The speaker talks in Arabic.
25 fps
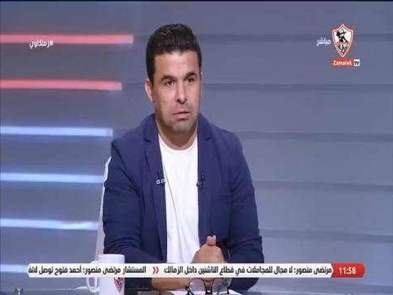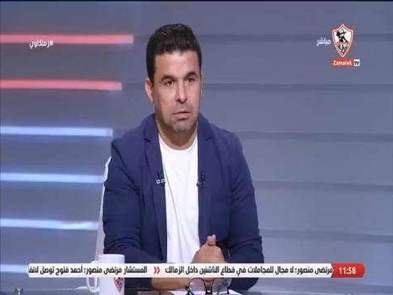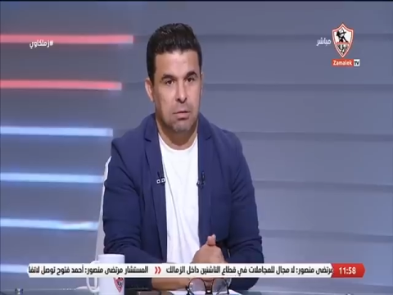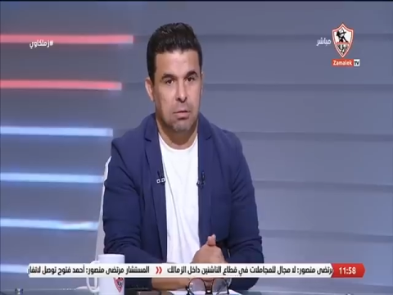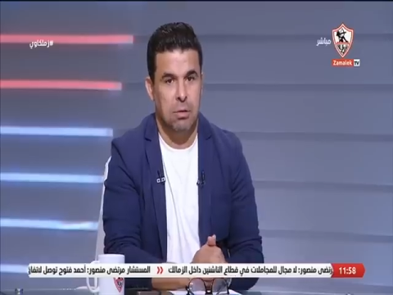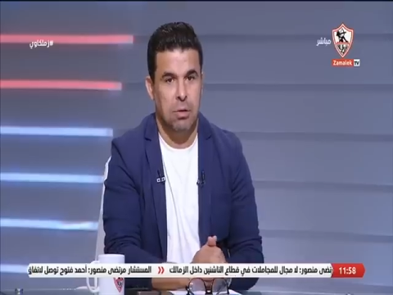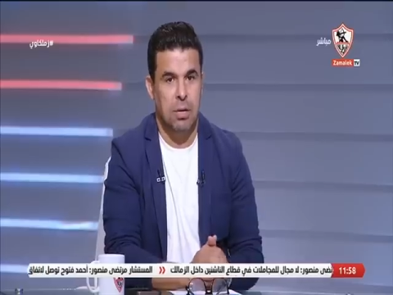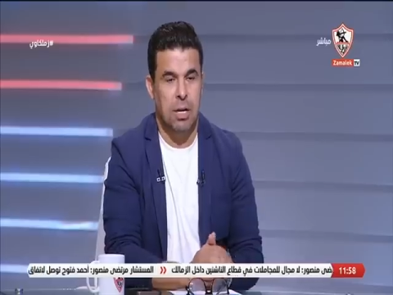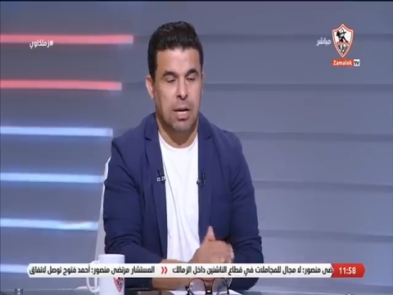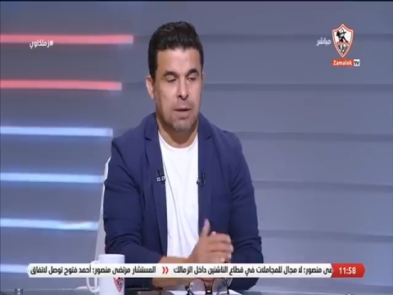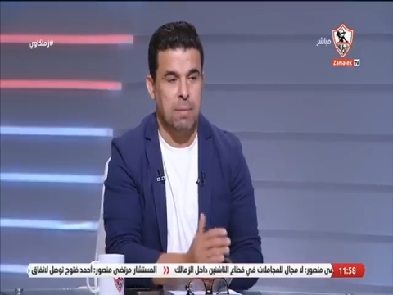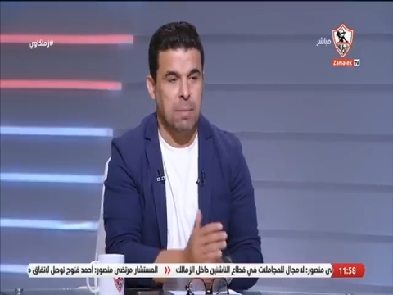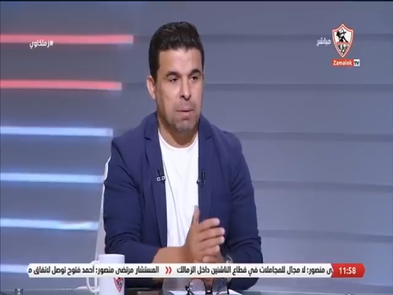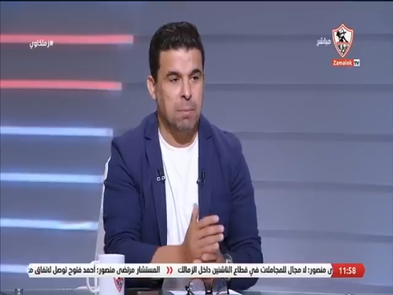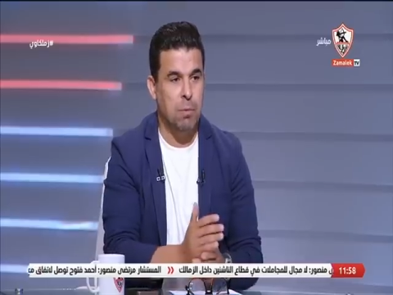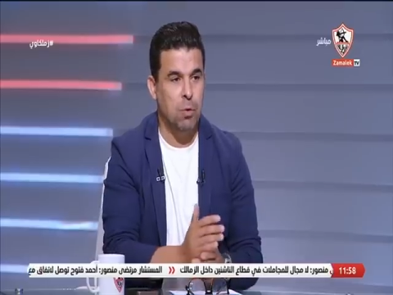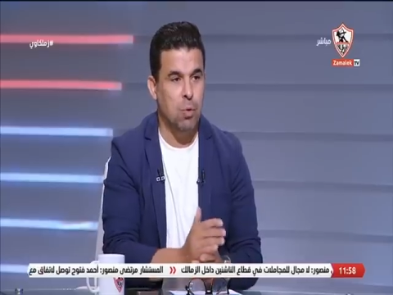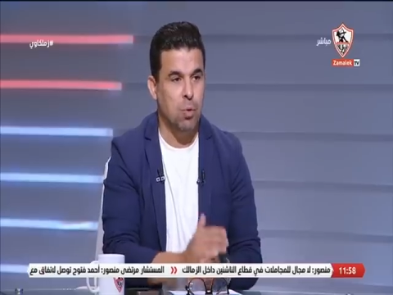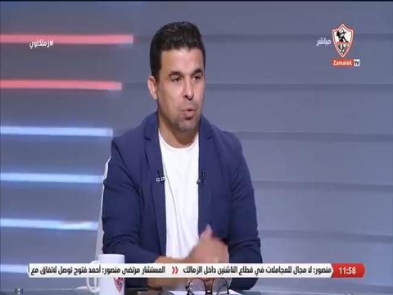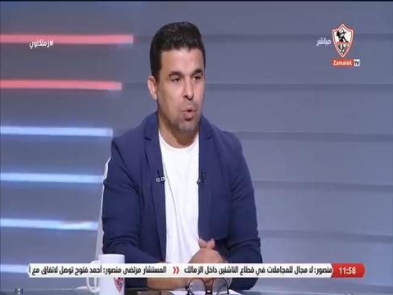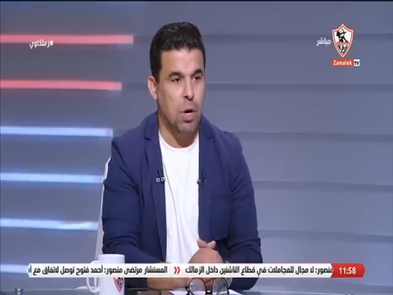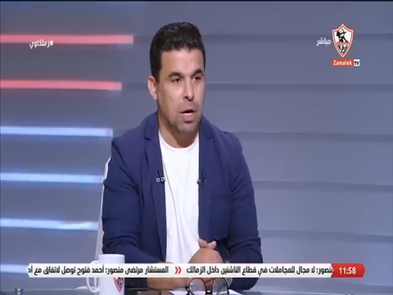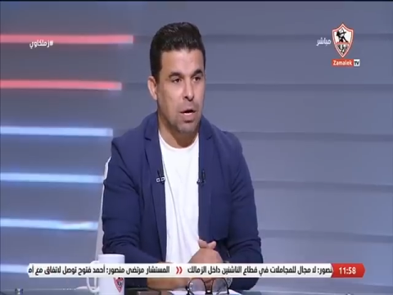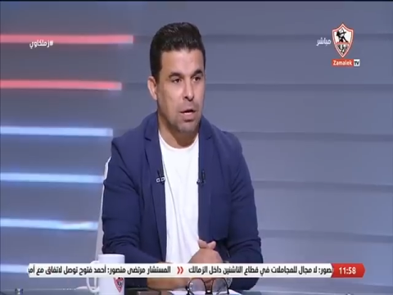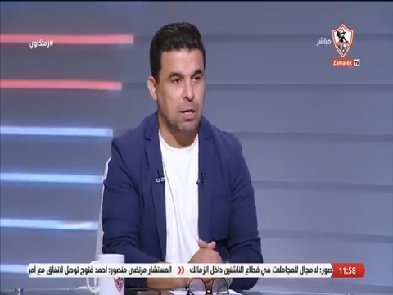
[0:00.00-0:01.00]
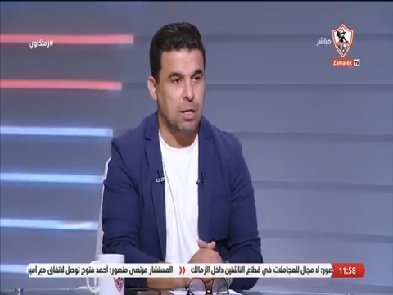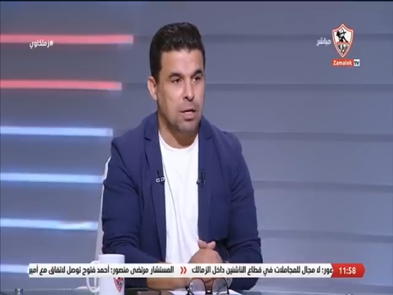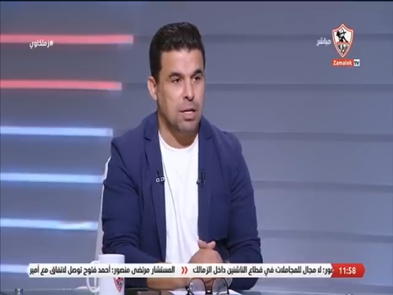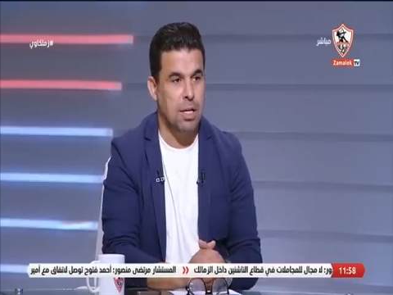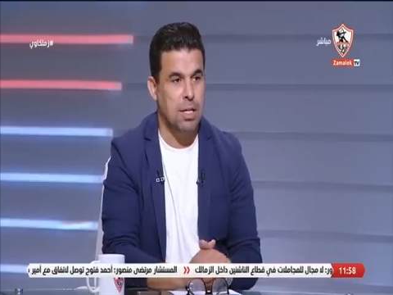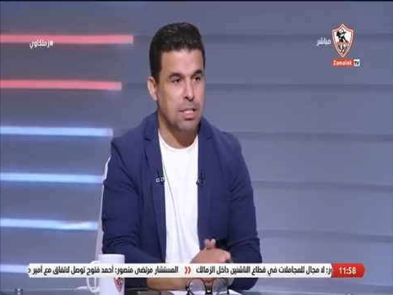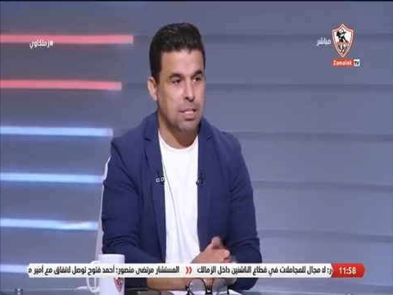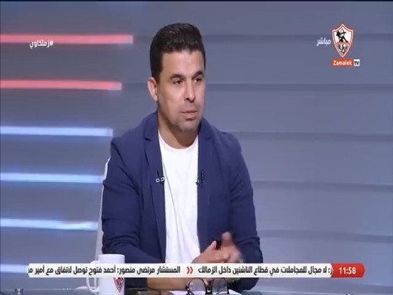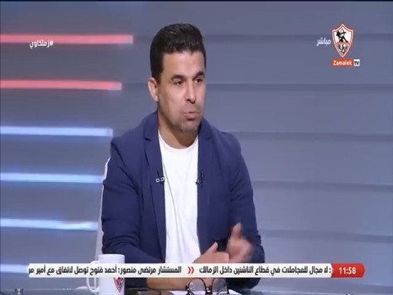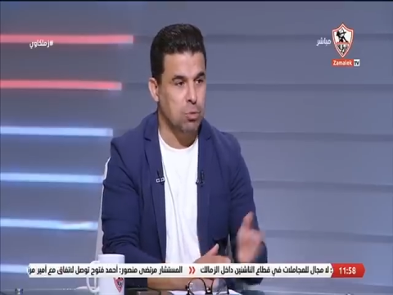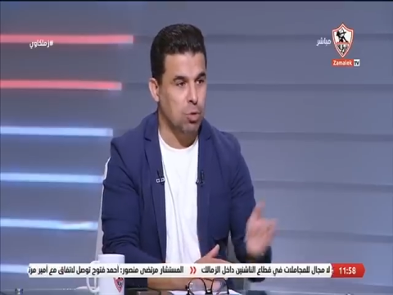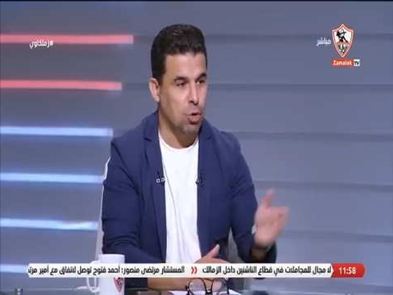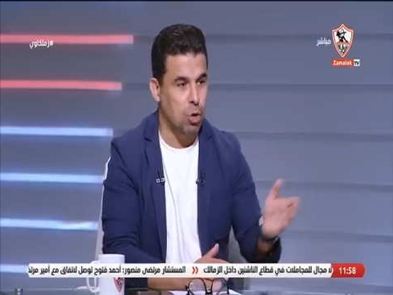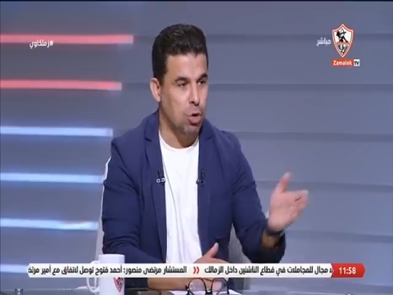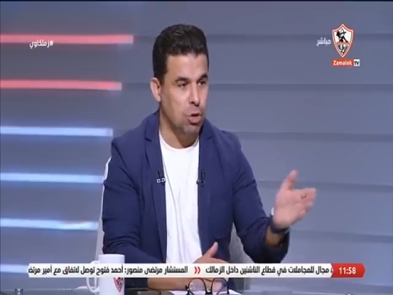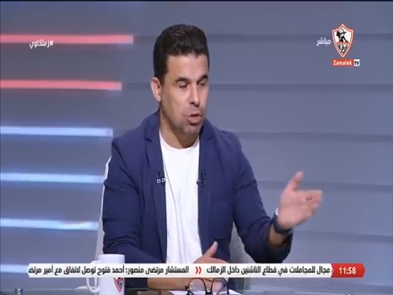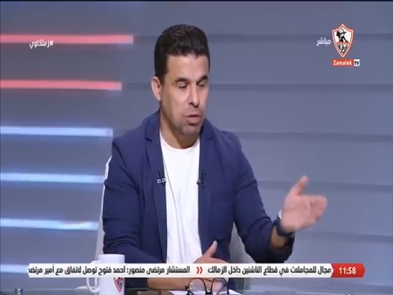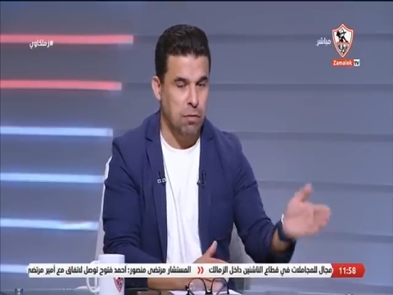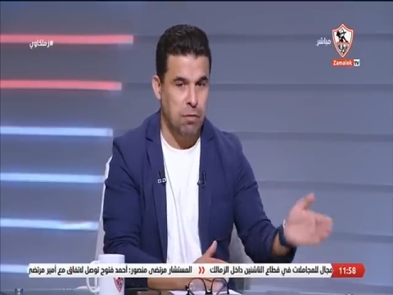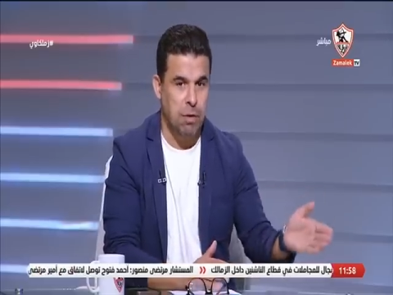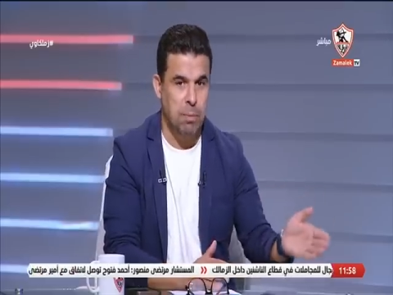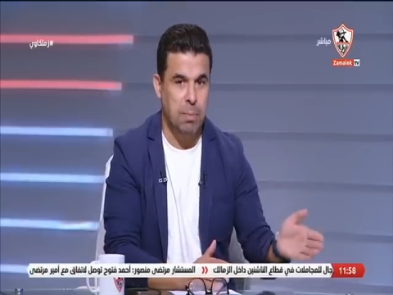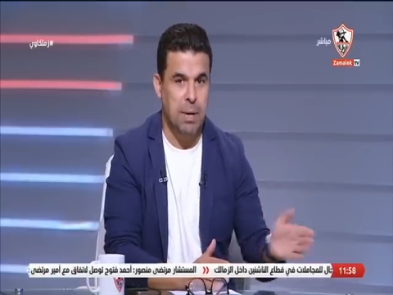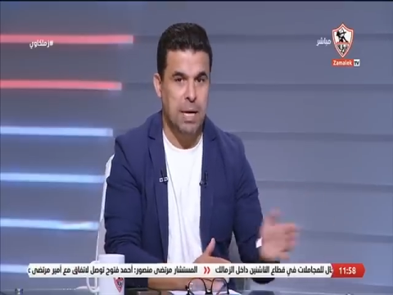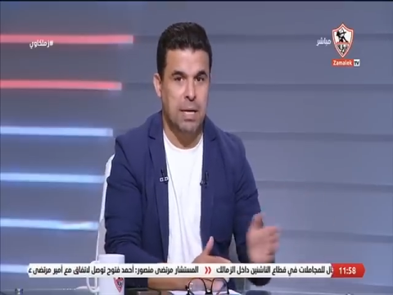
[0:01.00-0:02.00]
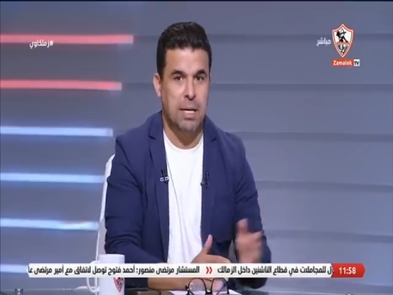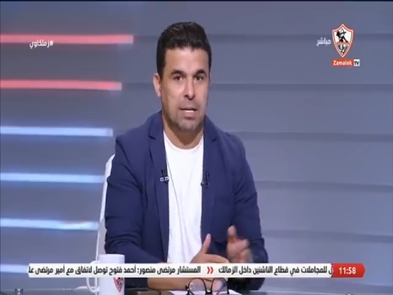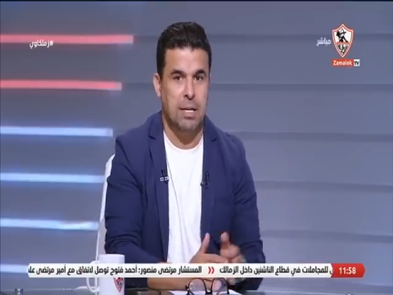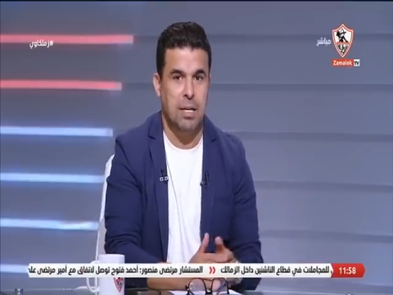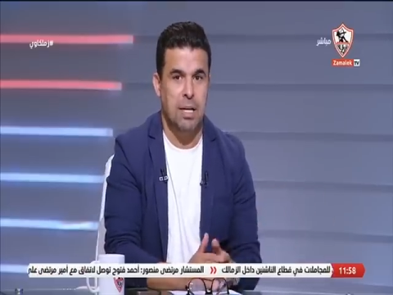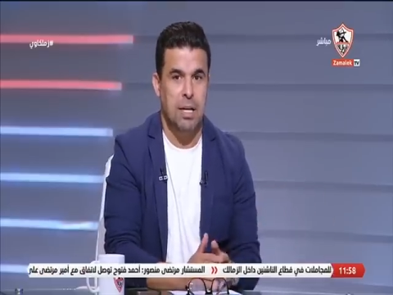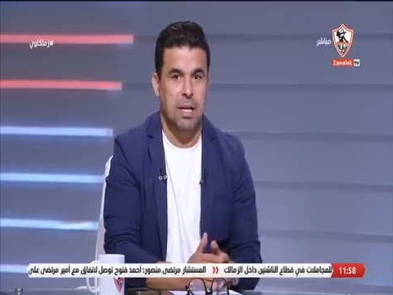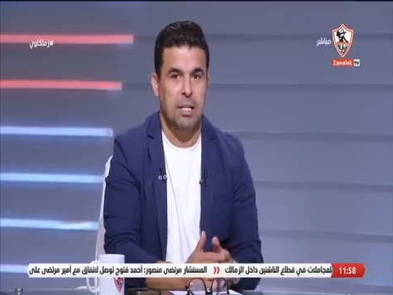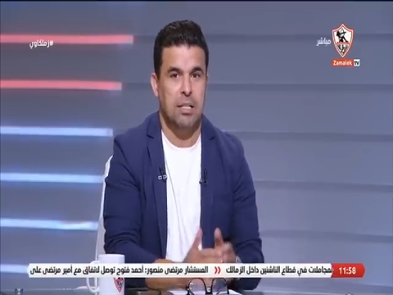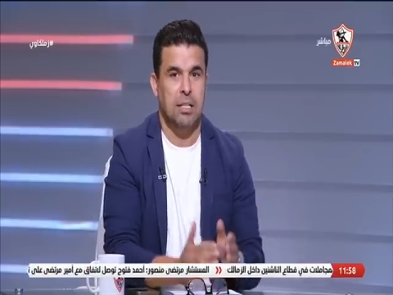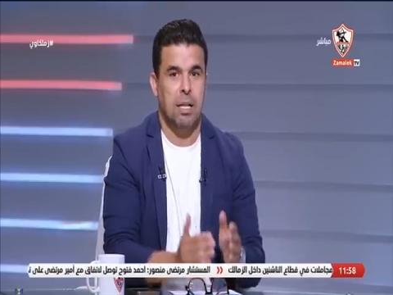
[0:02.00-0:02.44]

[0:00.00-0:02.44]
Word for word: يقول لك ممنوع لازم تحط في البنك